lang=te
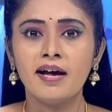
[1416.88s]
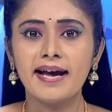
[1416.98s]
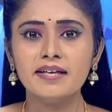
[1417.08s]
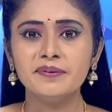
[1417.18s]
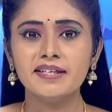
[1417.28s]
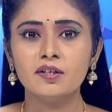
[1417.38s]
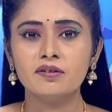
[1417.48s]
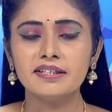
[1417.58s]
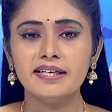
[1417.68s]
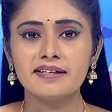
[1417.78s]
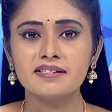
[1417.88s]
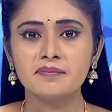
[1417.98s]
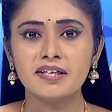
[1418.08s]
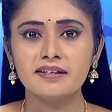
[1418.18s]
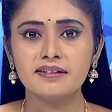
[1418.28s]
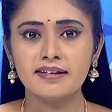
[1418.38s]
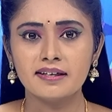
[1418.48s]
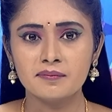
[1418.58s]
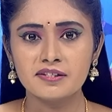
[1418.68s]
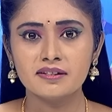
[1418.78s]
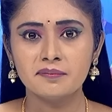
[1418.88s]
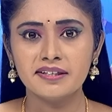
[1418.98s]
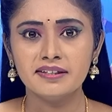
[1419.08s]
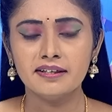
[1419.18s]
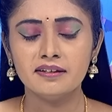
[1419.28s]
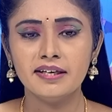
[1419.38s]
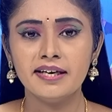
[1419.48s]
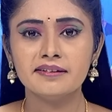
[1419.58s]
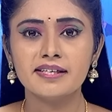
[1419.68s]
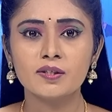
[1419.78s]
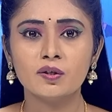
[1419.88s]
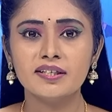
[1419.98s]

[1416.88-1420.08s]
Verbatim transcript: ఐపీఎల్లో కీలక సమరానికి రంగం సిద్ధమైంది లీగ్ దశలో